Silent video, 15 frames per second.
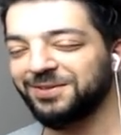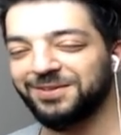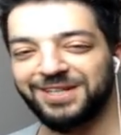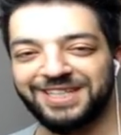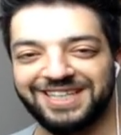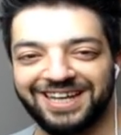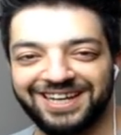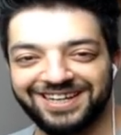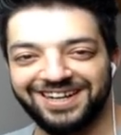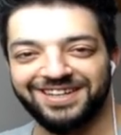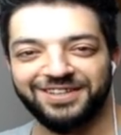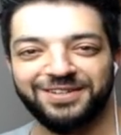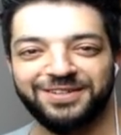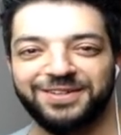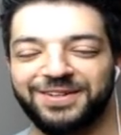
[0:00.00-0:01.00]
Bunu yürürlükten
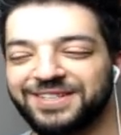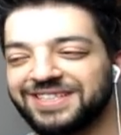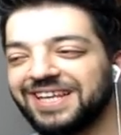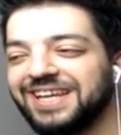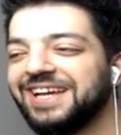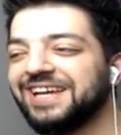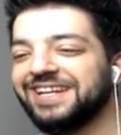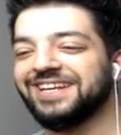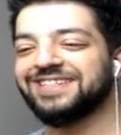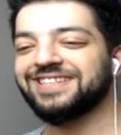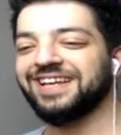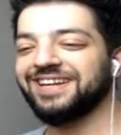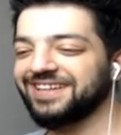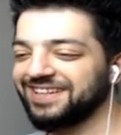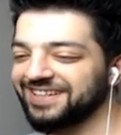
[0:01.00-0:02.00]
kaldırıyoruz.
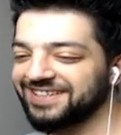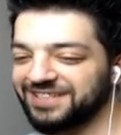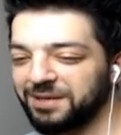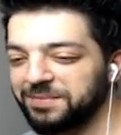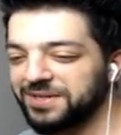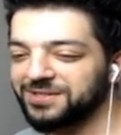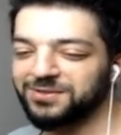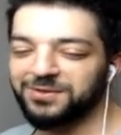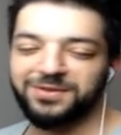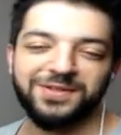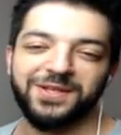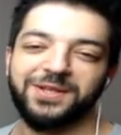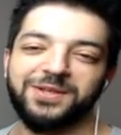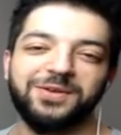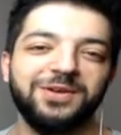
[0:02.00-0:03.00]
Neyse arkadaşlar bir
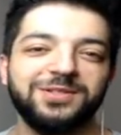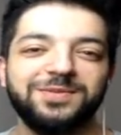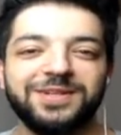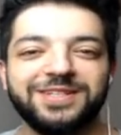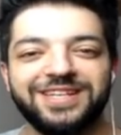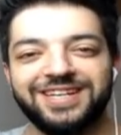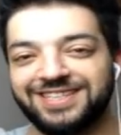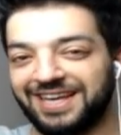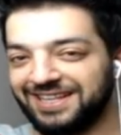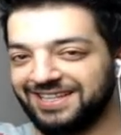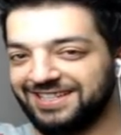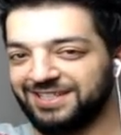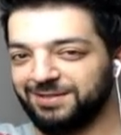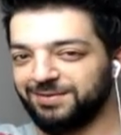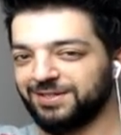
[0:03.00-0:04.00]
sonraki videoda görüşmek üzere
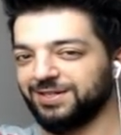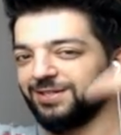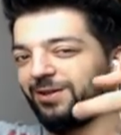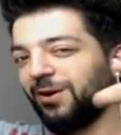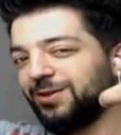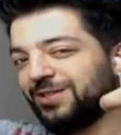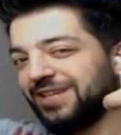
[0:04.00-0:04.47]
kendinize iyi bakın.